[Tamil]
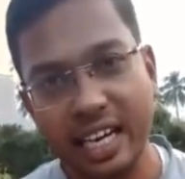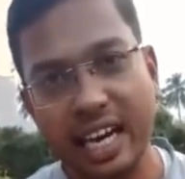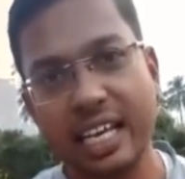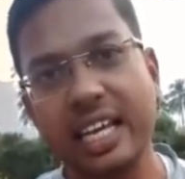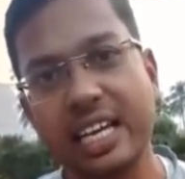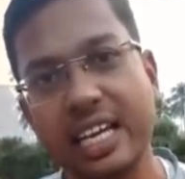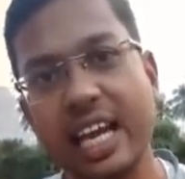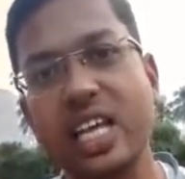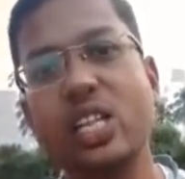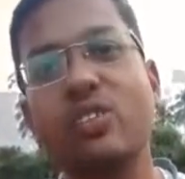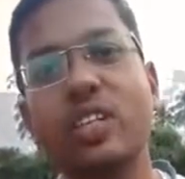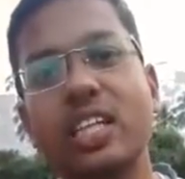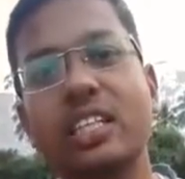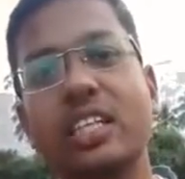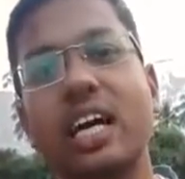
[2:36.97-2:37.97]
நிலையை
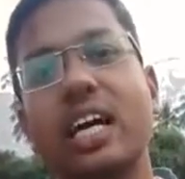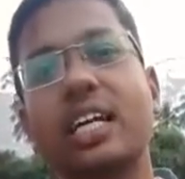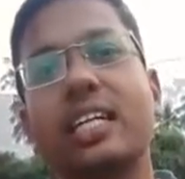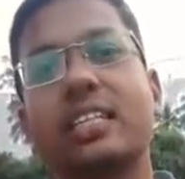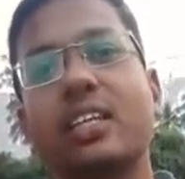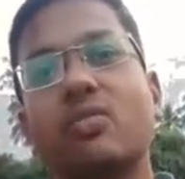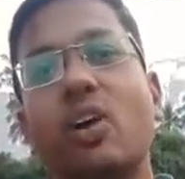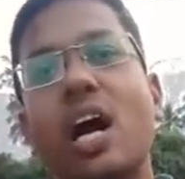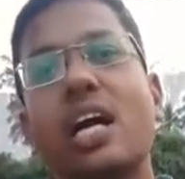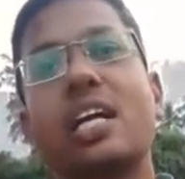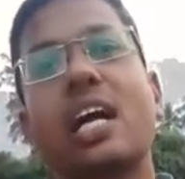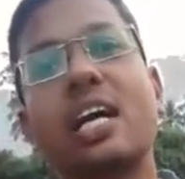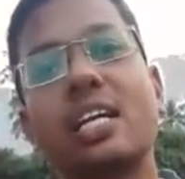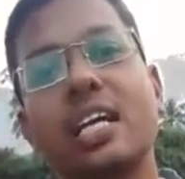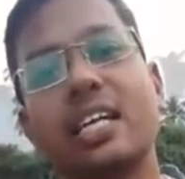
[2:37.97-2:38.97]
எய்துவதற்காக தன்
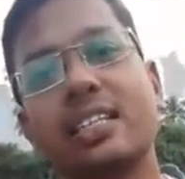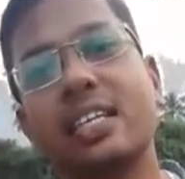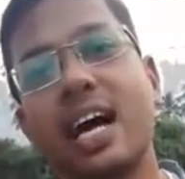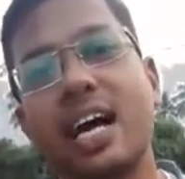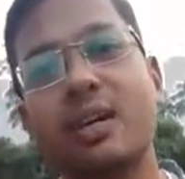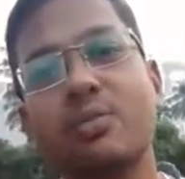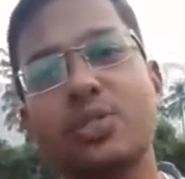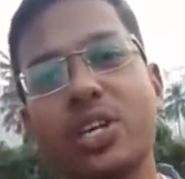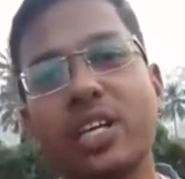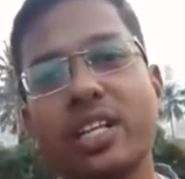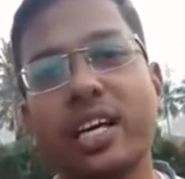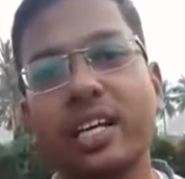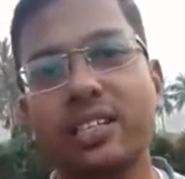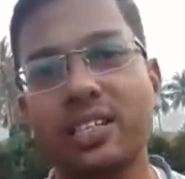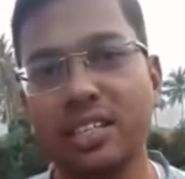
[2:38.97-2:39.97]
வாழ்நாள்களை தியாகம் செய்த
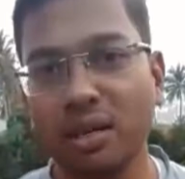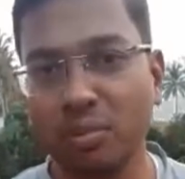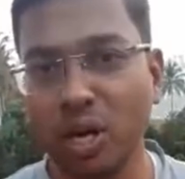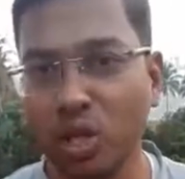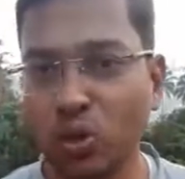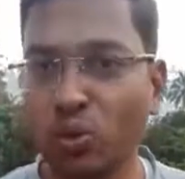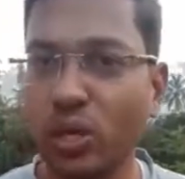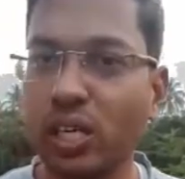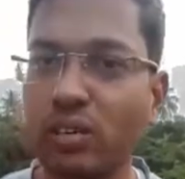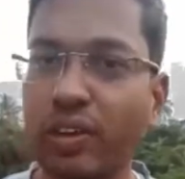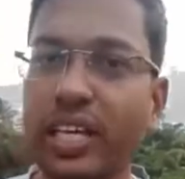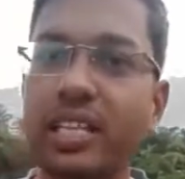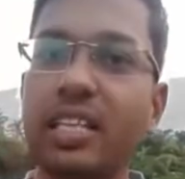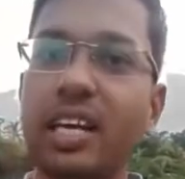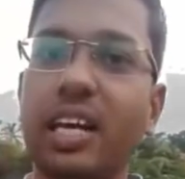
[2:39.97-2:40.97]
சித்த மருத்துவர்கள்
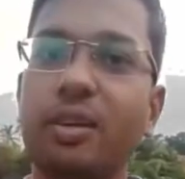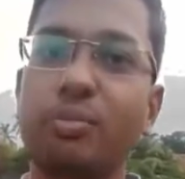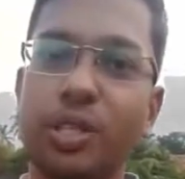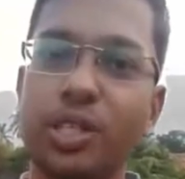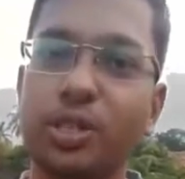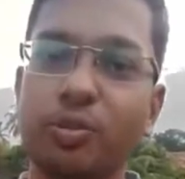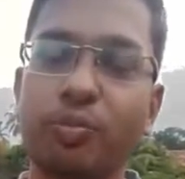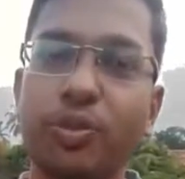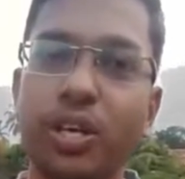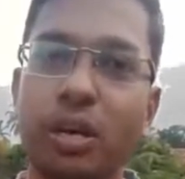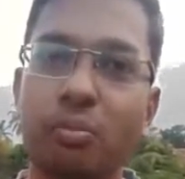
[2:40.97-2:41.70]
வைத்தியர்களை பற்றியும்